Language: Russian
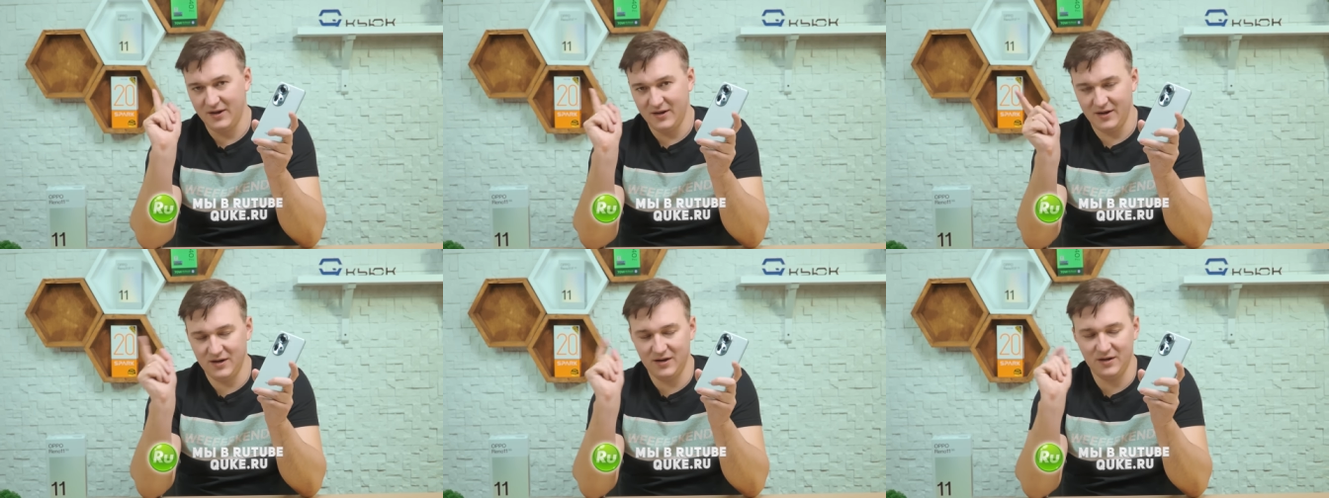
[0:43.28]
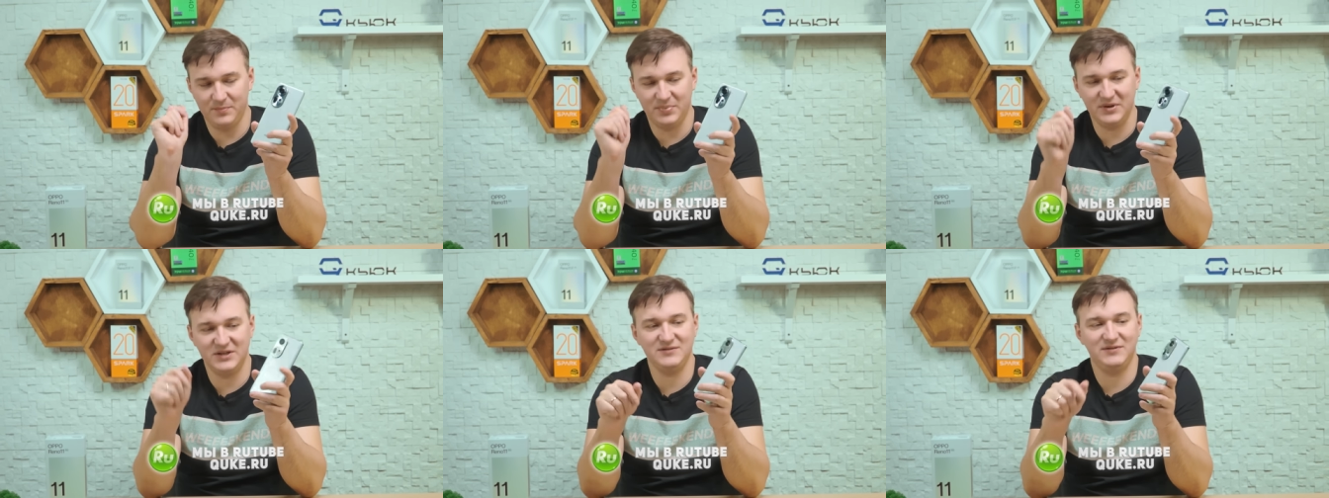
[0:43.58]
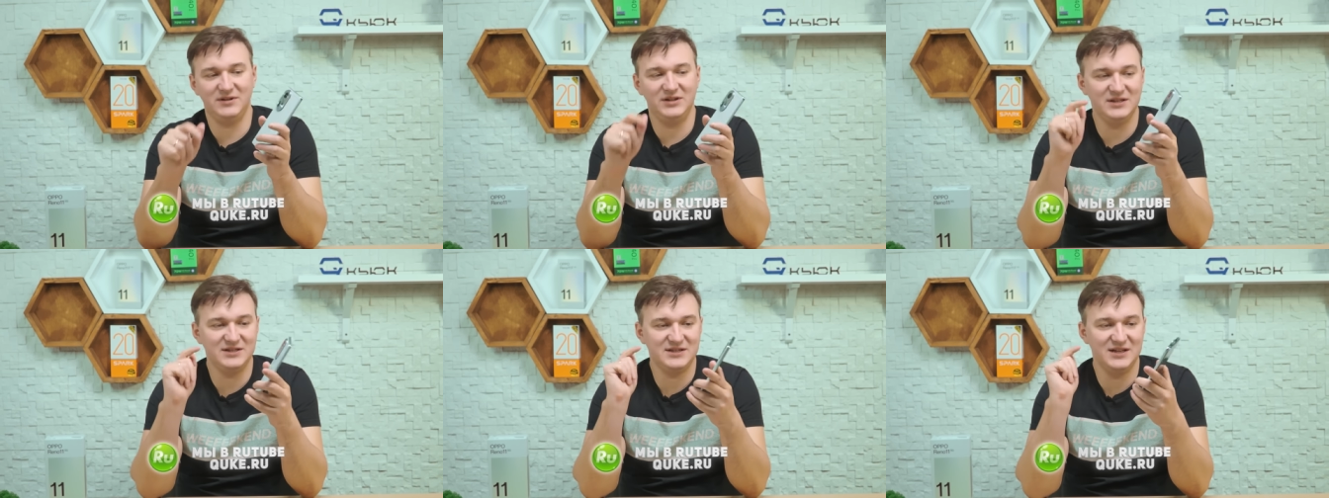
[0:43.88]
э,
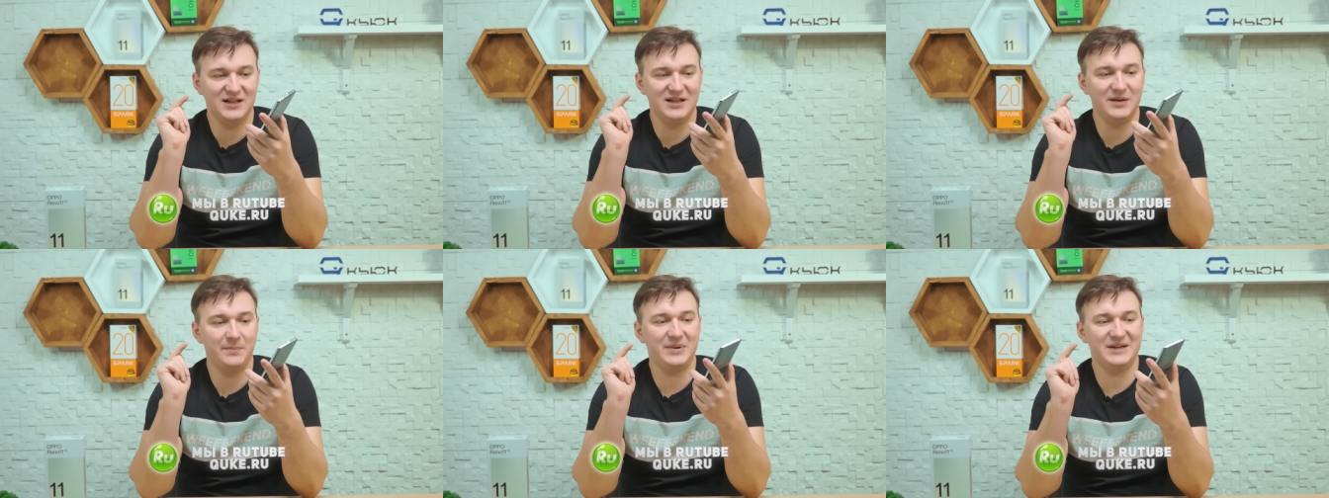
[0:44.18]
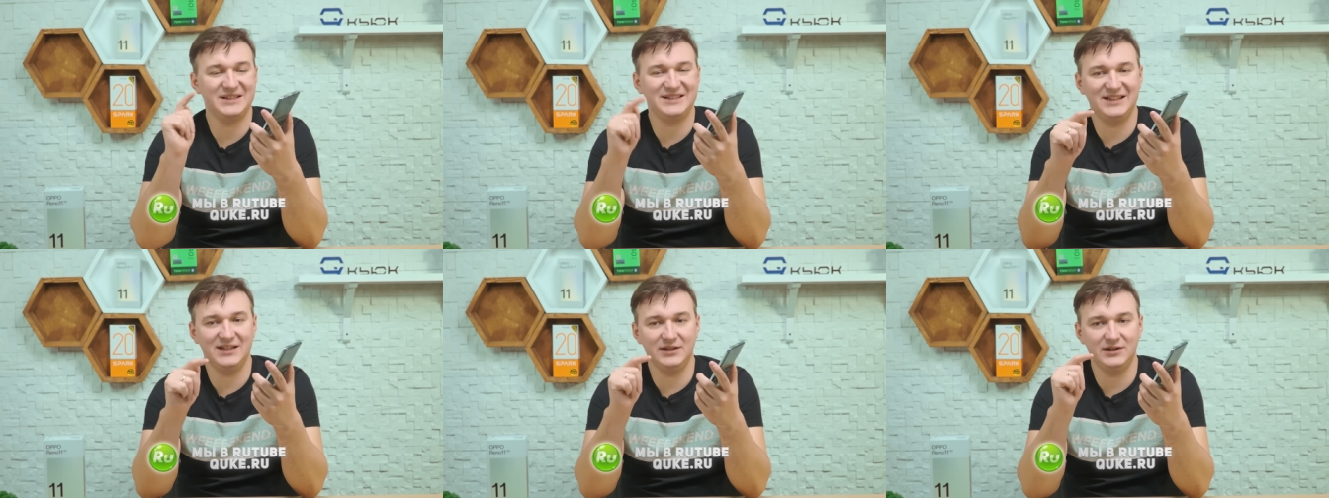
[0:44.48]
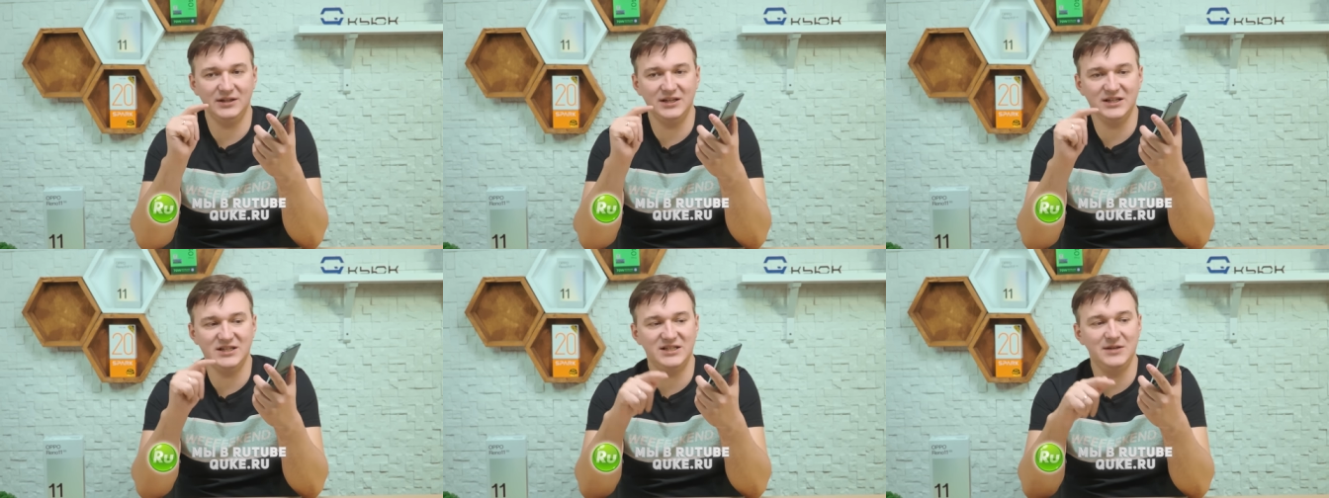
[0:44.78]
производитель, на
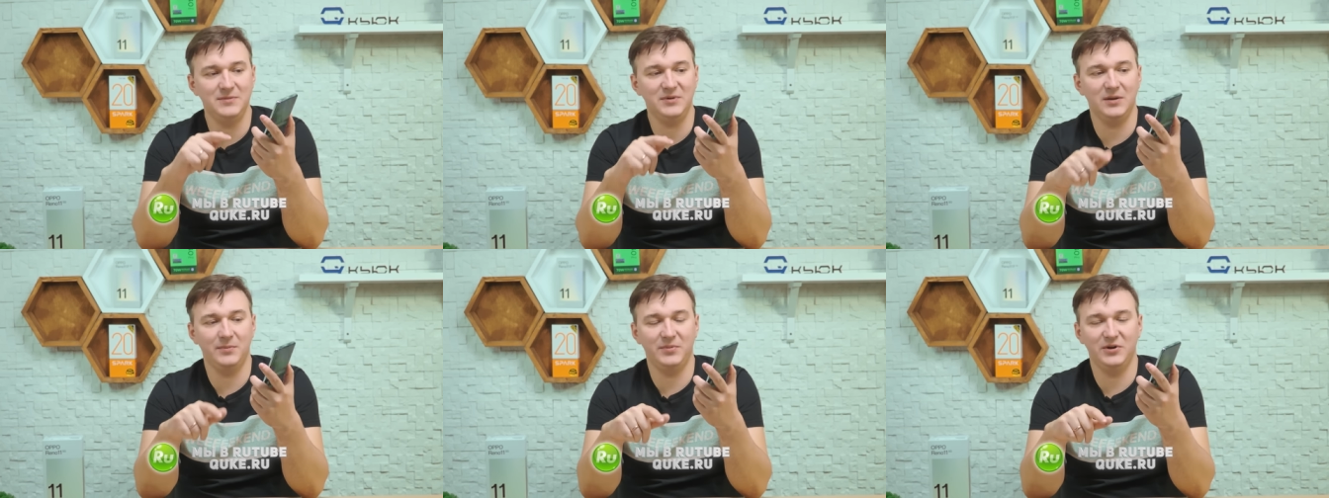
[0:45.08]
портретные снимки,